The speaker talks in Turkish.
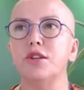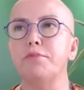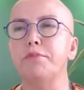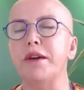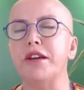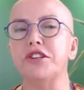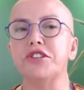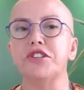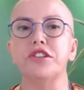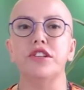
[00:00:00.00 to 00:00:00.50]

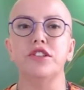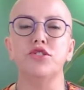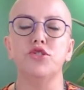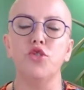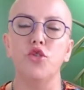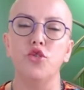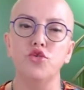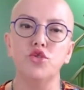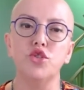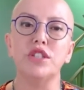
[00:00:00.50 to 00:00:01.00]
5 derece
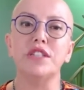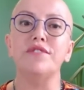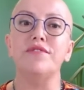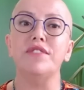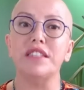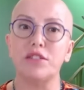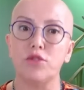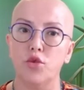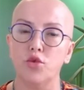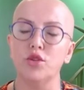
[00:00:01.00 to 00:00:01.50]
öncesi ve
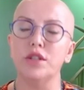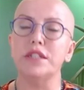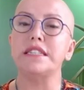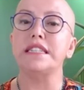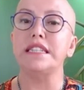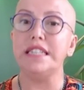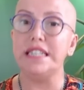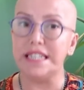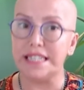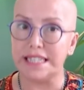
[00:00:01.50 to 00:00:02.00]
sonrası
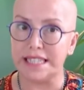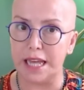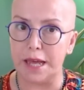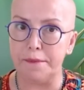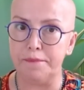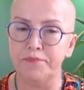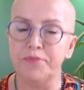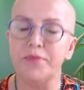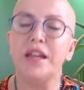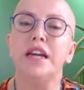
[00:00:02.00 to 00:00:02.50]
ise
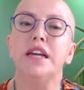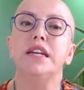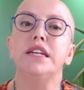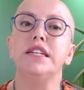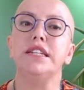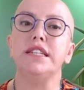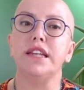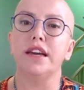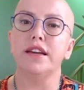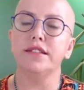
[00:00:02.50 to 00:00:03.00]

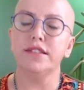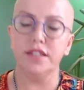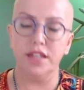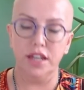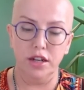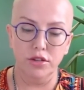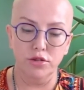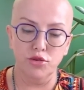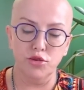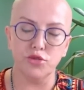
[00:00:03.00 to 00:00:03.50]
yine etki
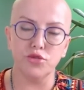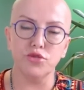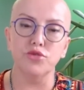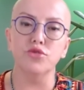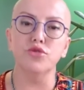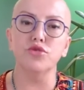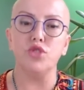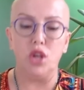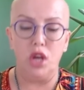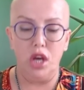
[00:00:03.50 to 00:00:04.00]
alıyorsunuz.